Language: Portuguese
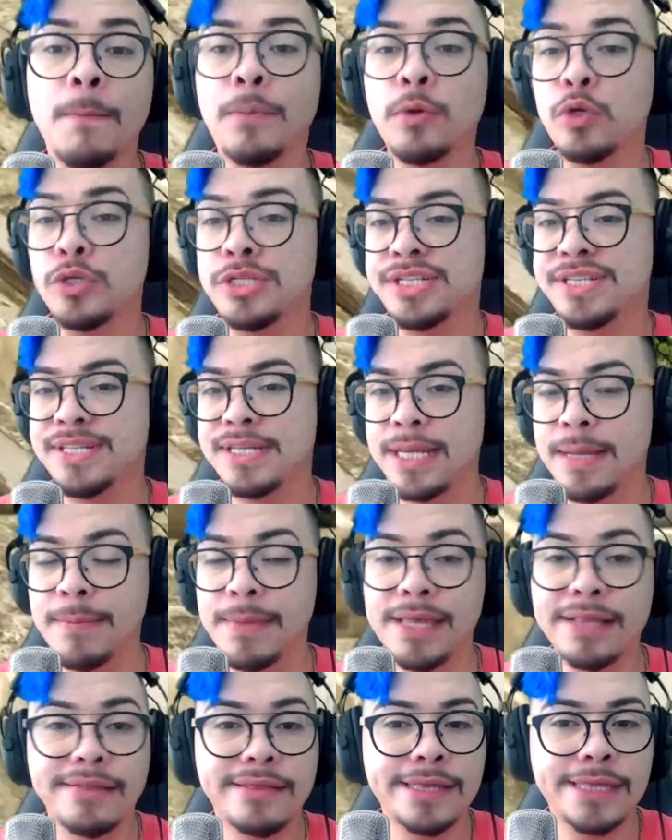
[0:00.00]
Pro
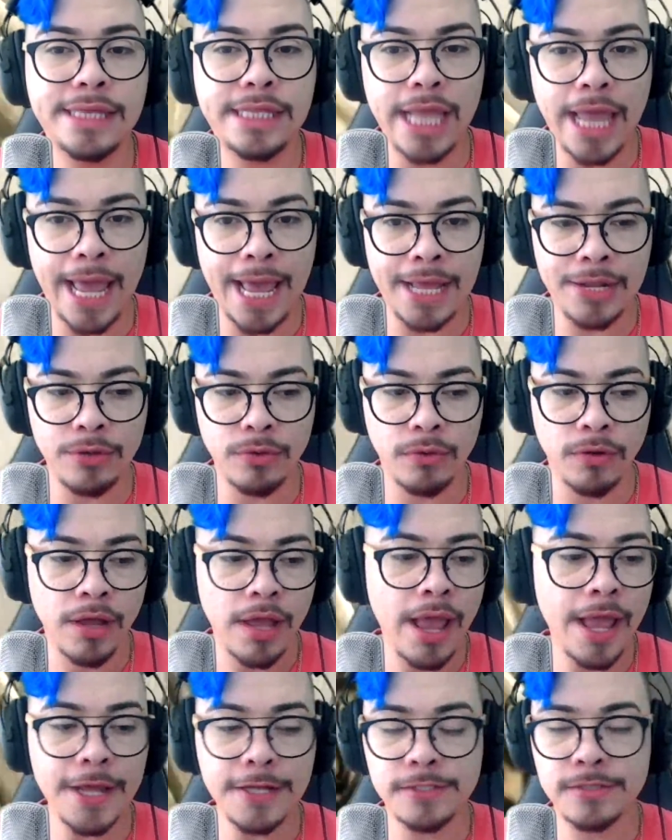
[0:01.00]
cemitério.
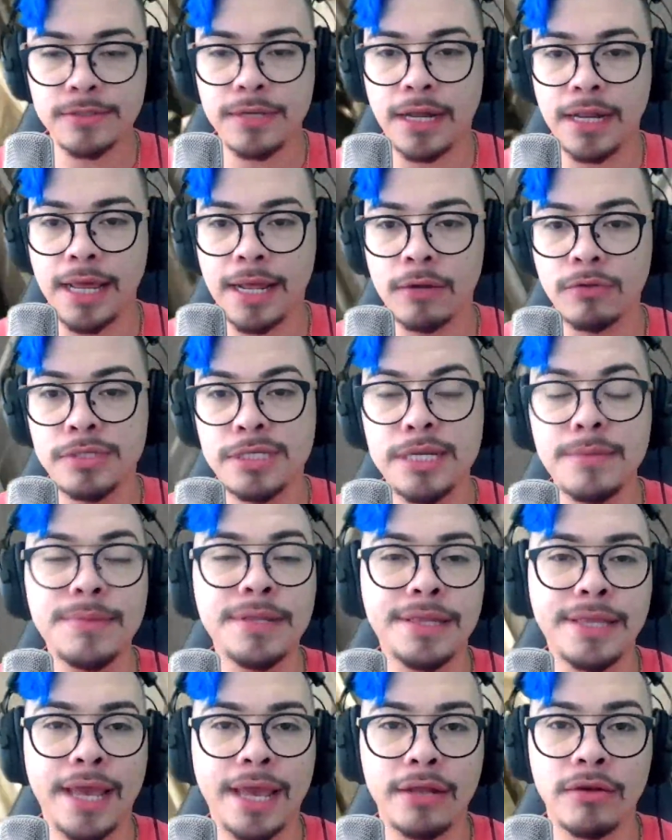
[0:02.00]
É isso, galera, o
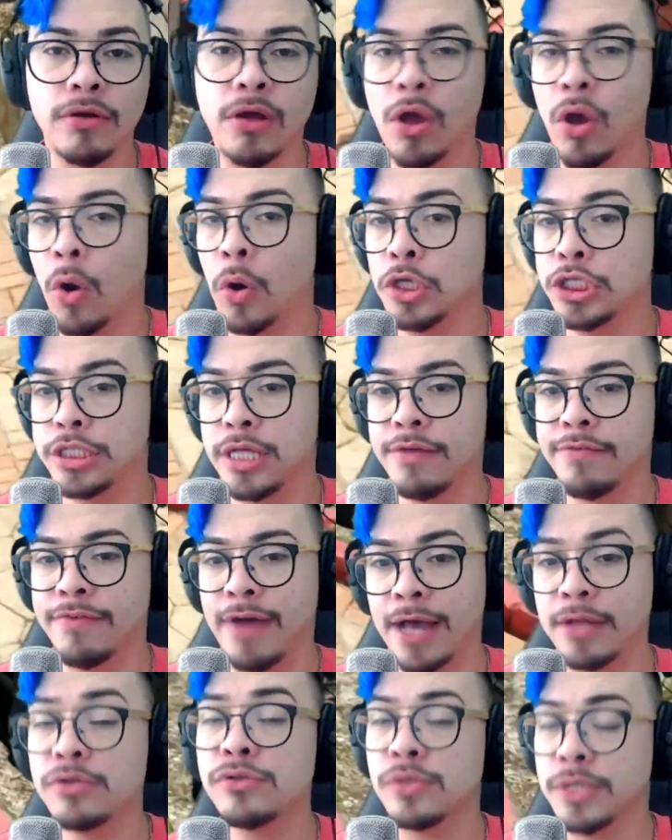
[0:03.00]
cemitério onde tem
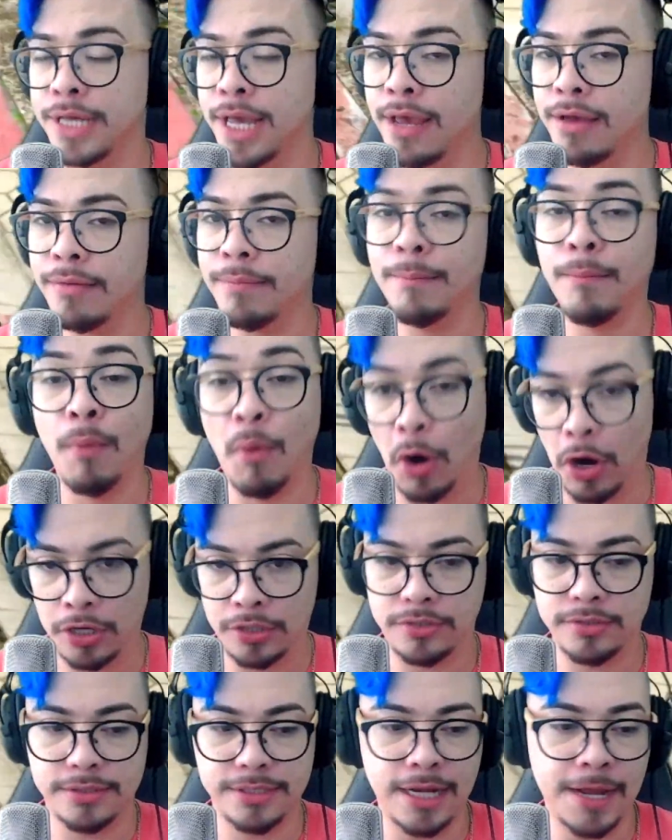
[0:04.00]
vários, o quê?
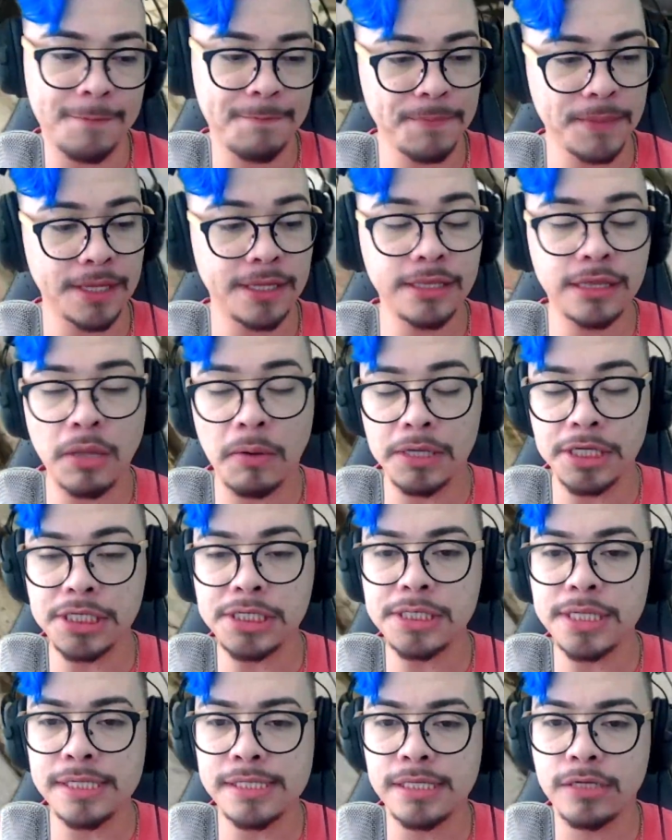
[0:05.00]
Mortos, né? Então, a gente
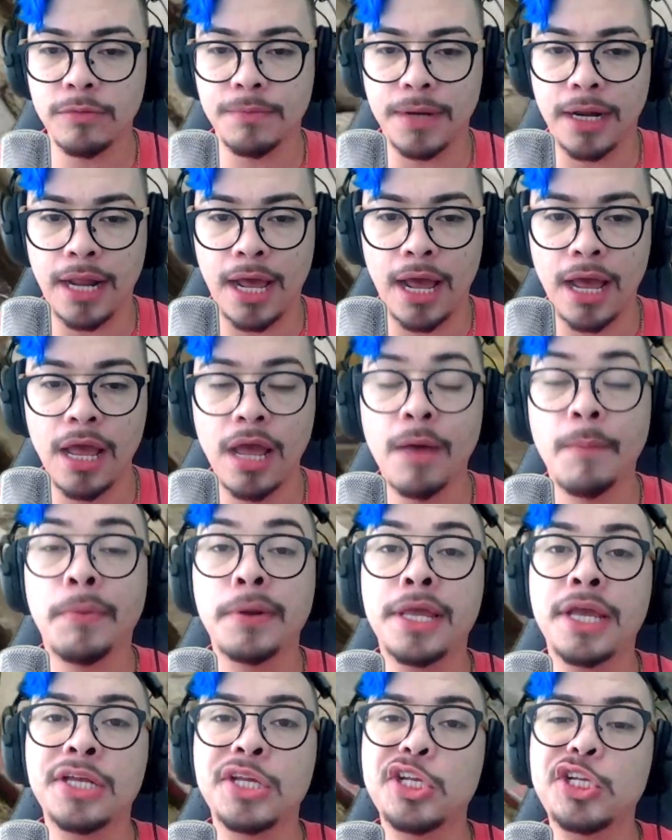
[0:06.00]
tá seguindo pra lá
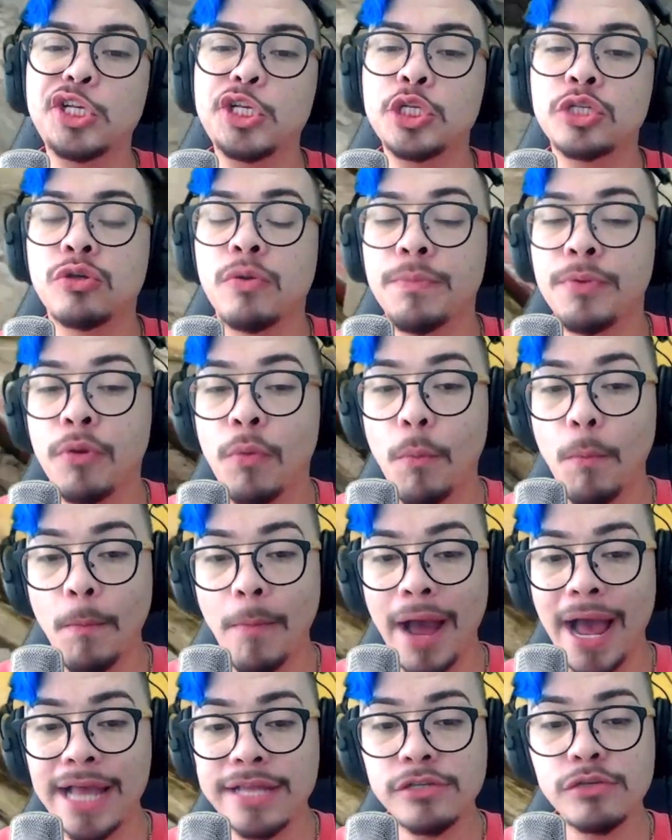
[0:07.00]
porque a gente descobriu
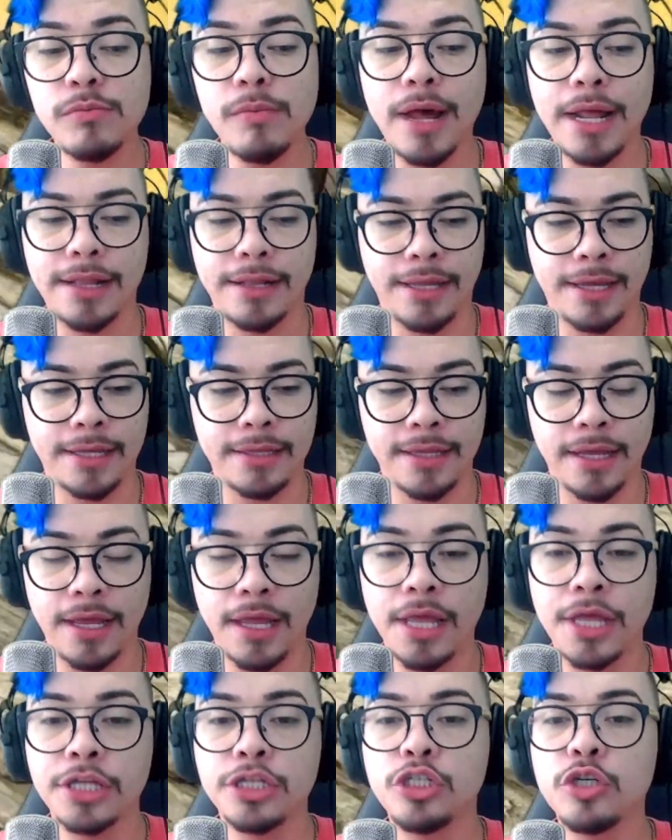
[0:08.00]
mais uma lenda
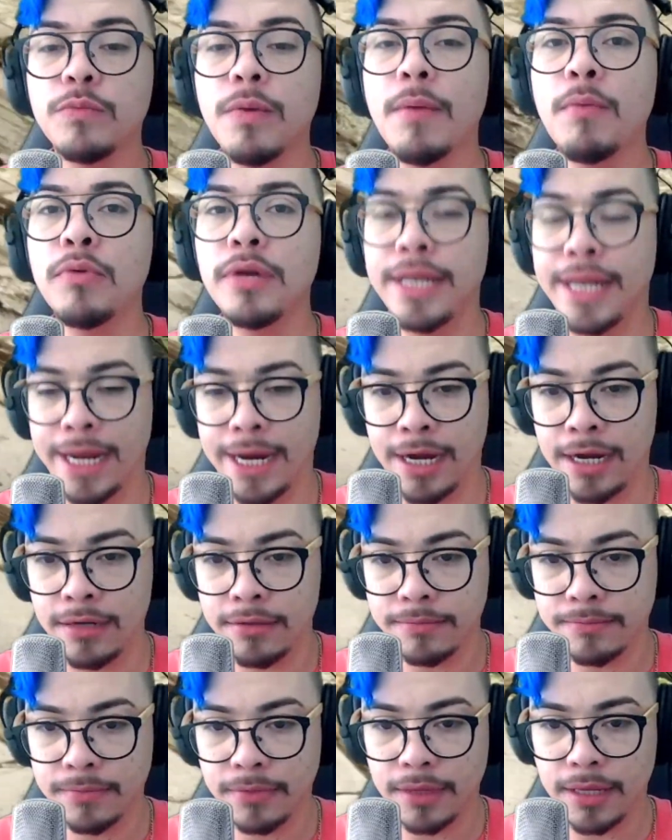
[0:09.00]
de uma mulher
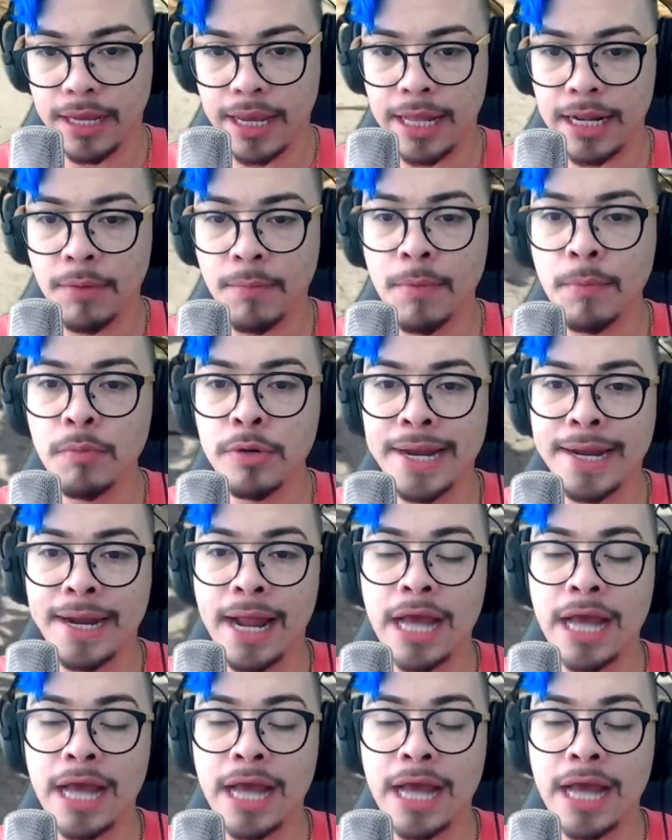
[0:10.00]
ela é uma mulher.